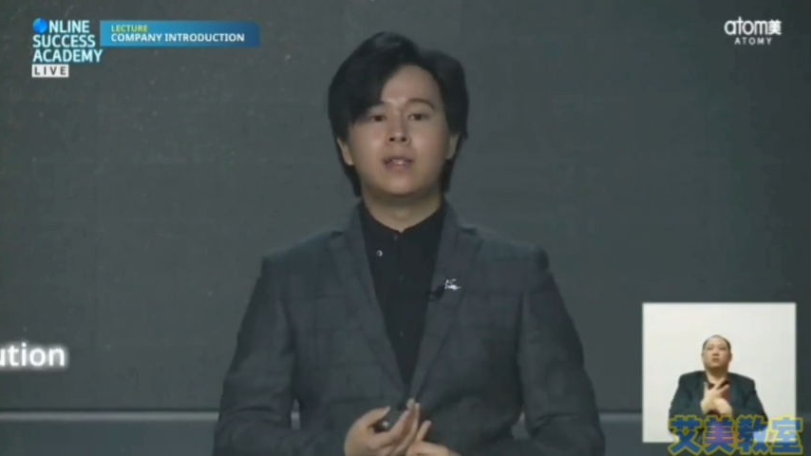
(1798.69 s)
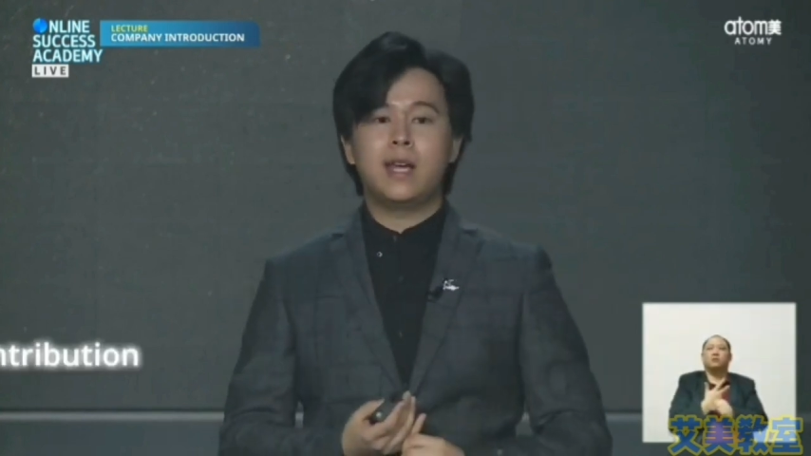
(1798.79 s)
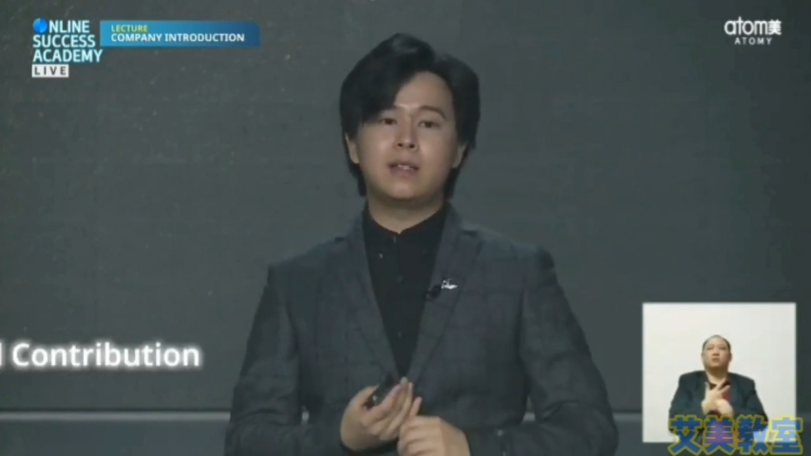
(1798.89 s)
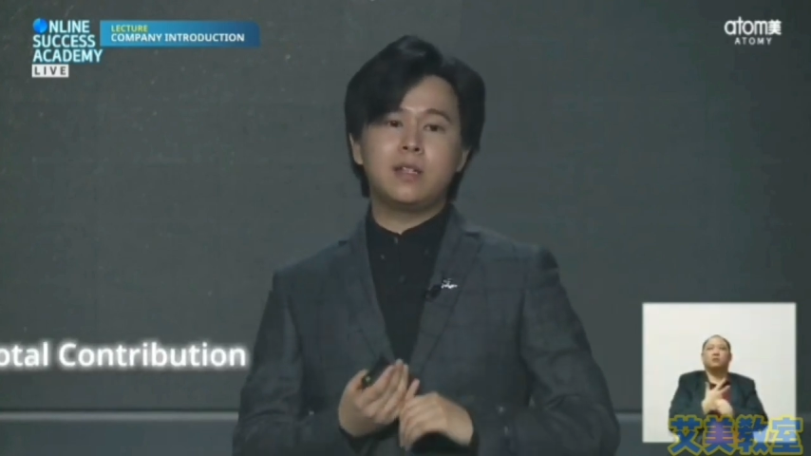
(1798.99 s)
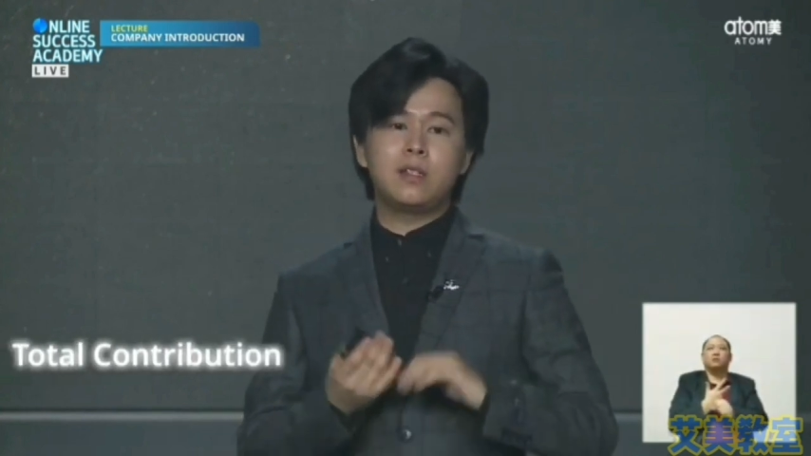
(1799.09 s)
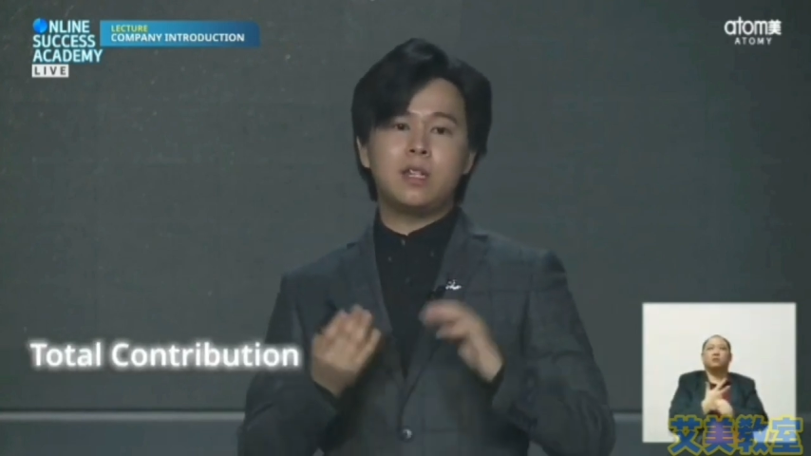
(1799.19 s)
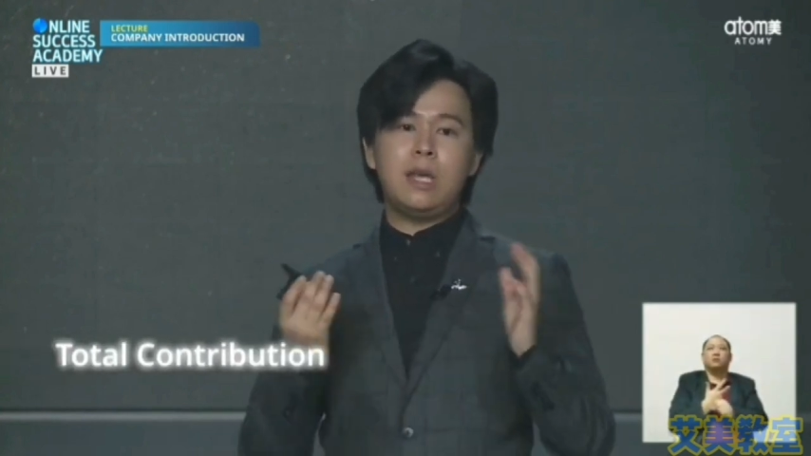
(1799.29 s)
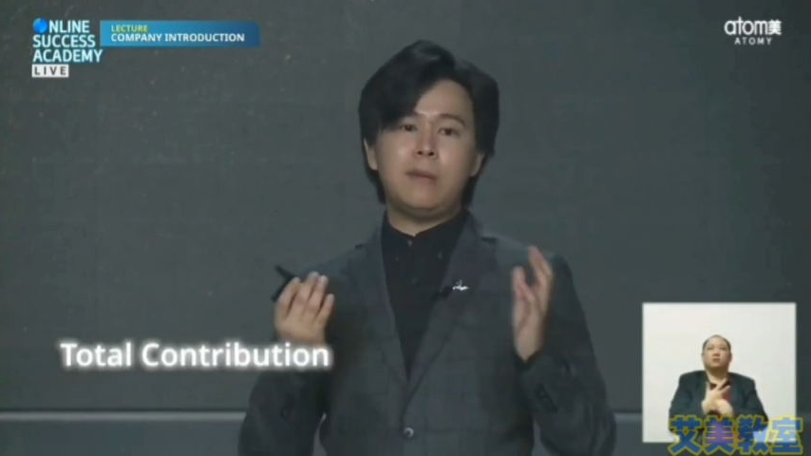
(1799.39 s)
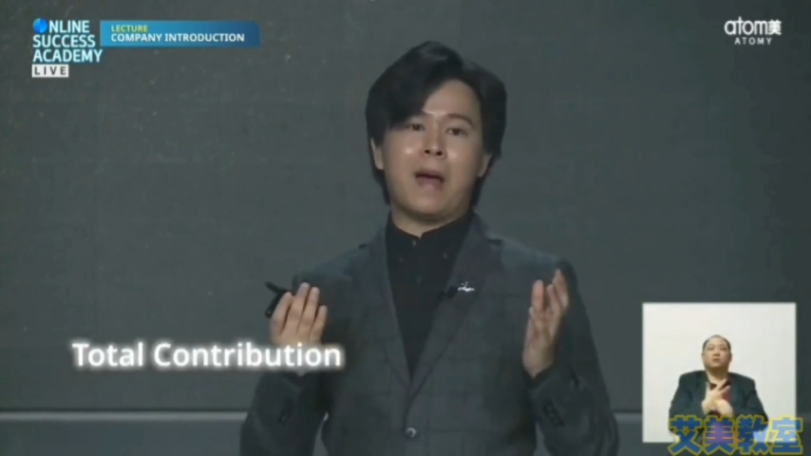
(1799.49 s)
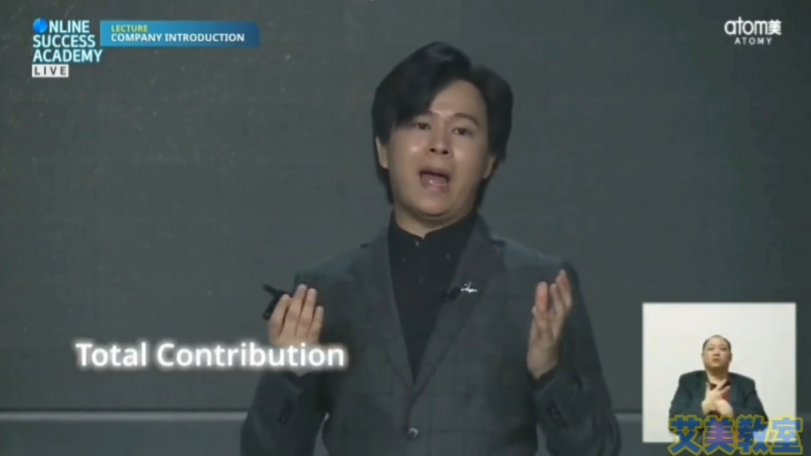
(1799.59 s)
将近是
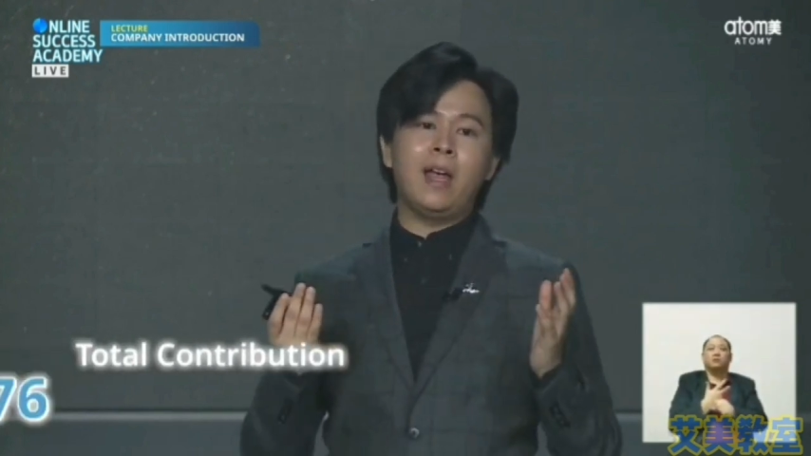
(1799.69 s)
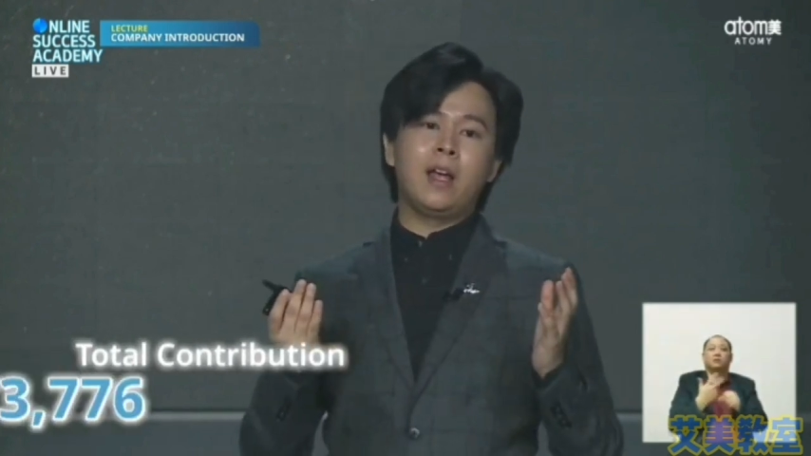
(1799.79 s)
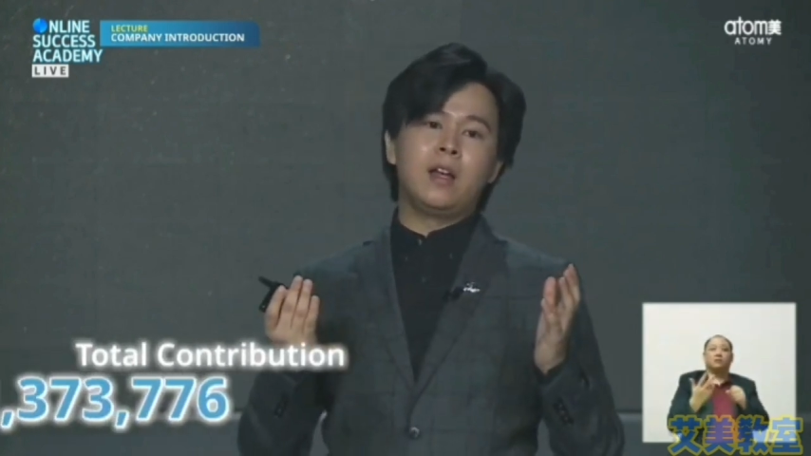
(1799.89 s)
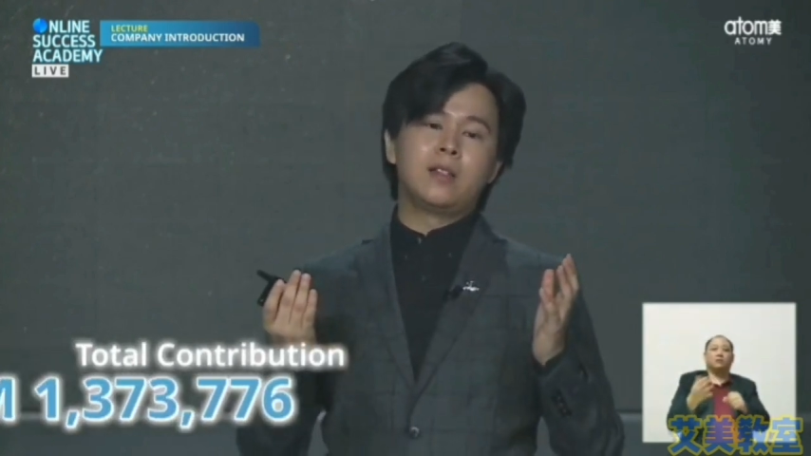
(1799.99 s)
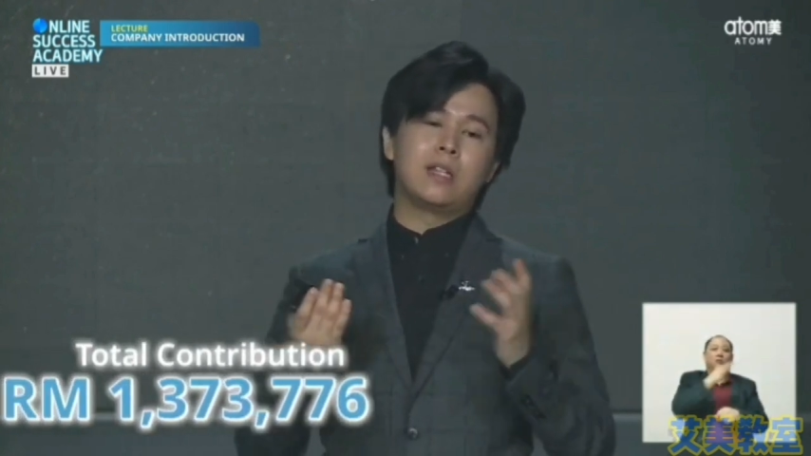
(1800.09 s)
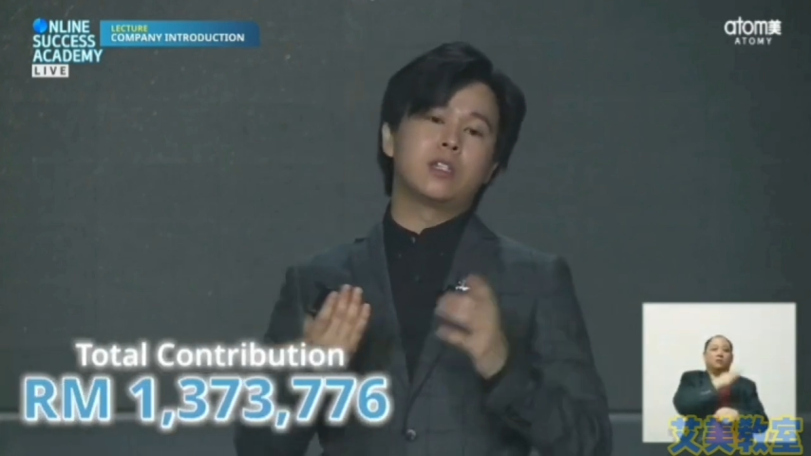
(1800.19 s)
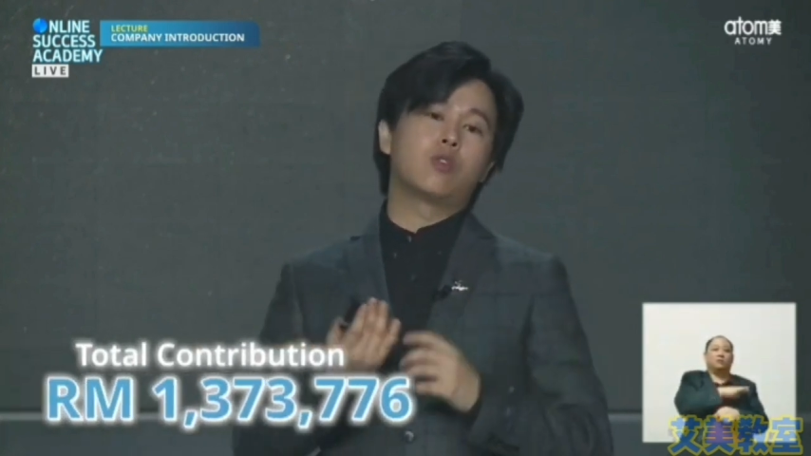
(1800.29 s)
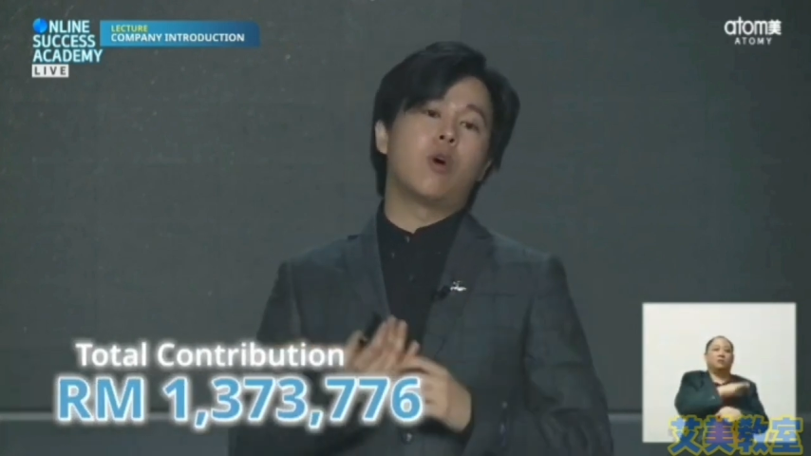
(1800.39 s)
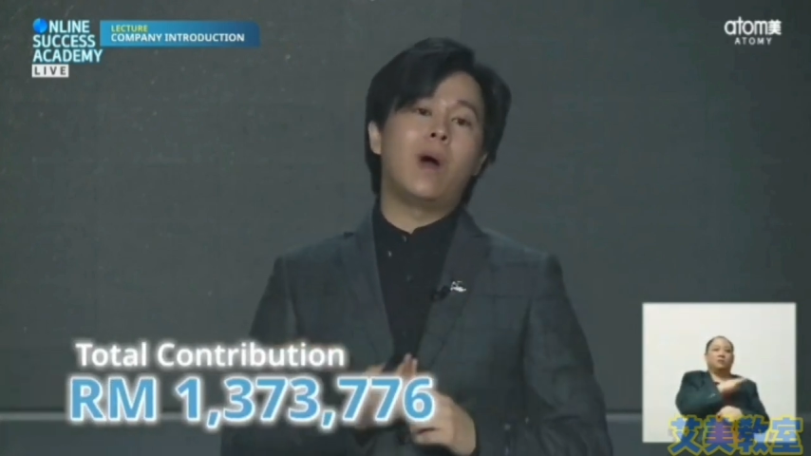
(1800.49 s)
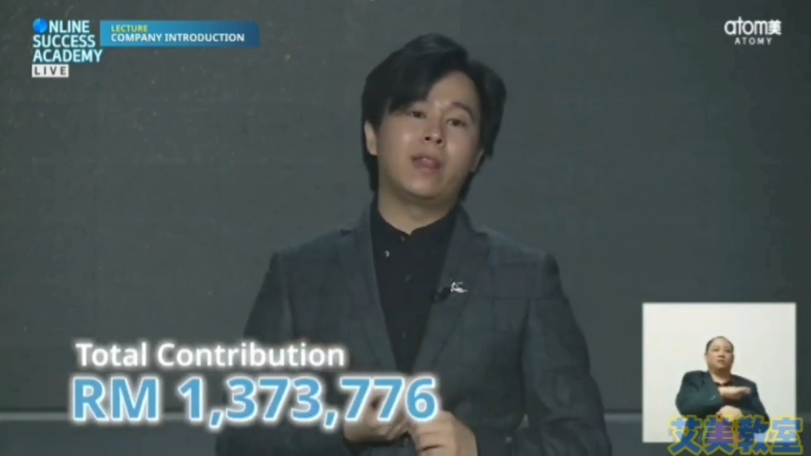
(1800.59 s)
一百三十
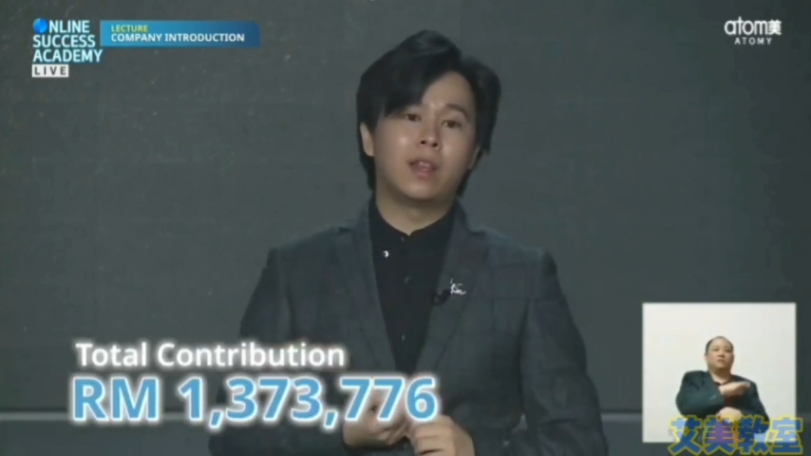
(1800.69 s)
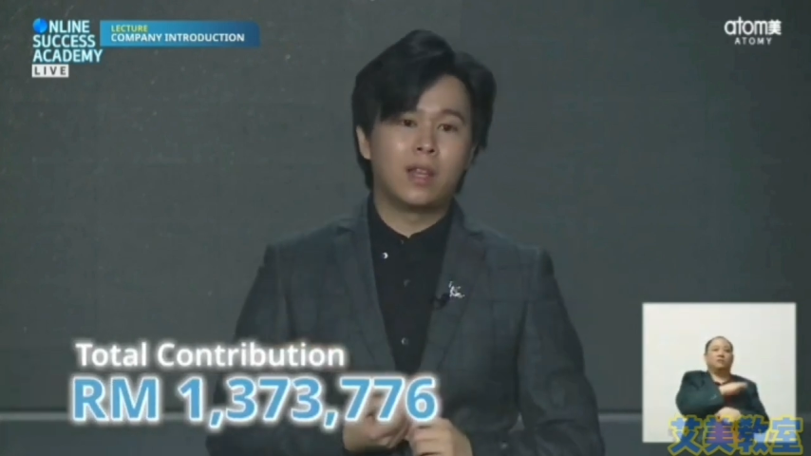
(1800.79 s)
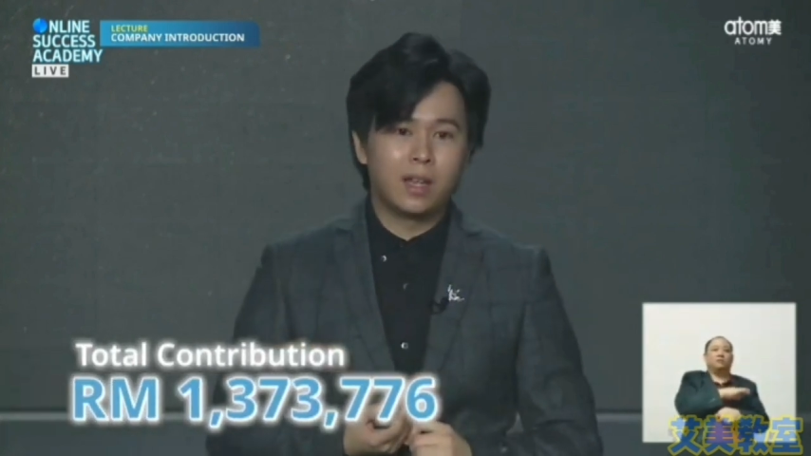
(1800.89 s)
多万